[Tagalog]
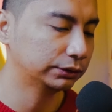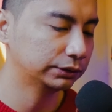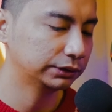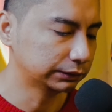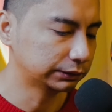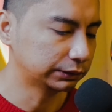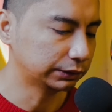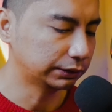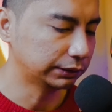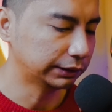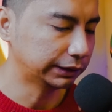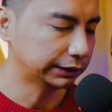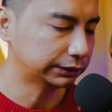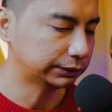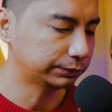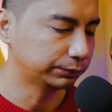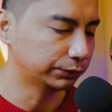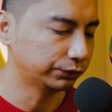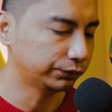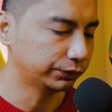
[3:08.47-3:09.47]
So,
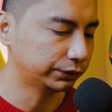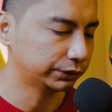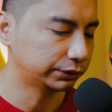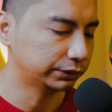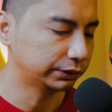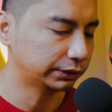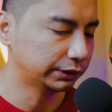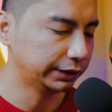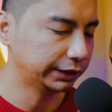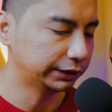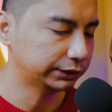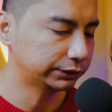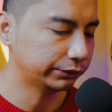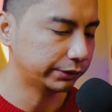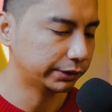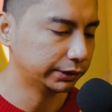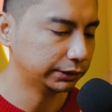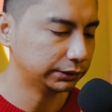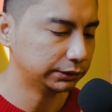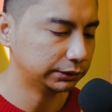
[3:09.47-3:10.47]
let's move on to the next
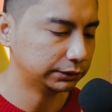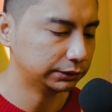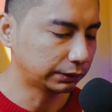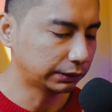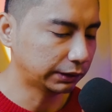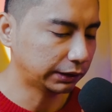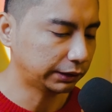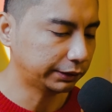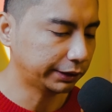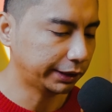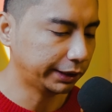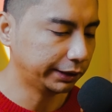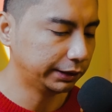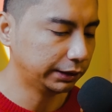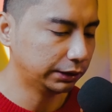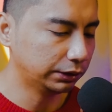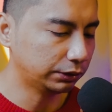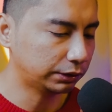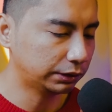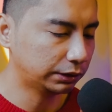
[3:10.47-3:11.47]
one. nagtry
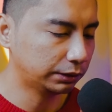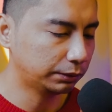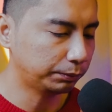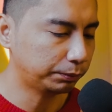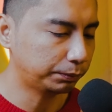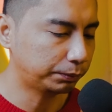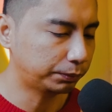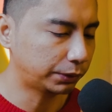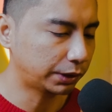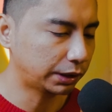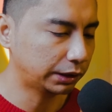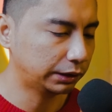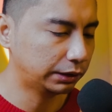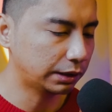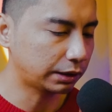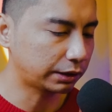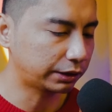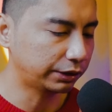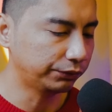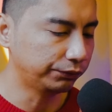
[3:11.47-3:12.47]
din ako ng
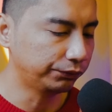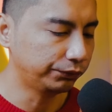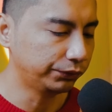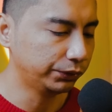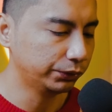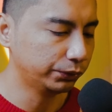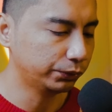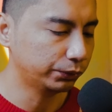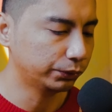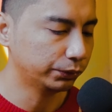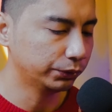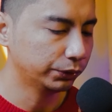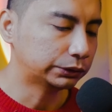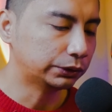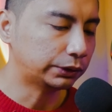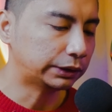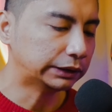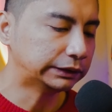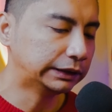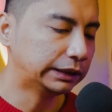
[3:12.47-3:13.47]
product review. So,
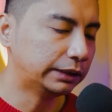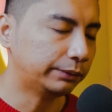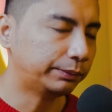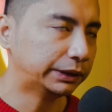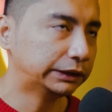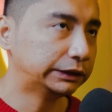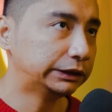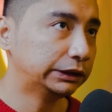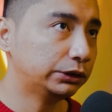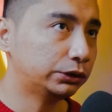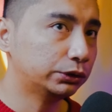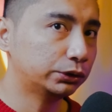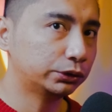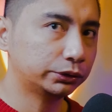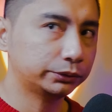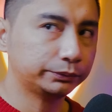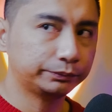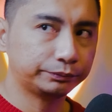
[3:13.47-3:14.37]
kasi napansin ko,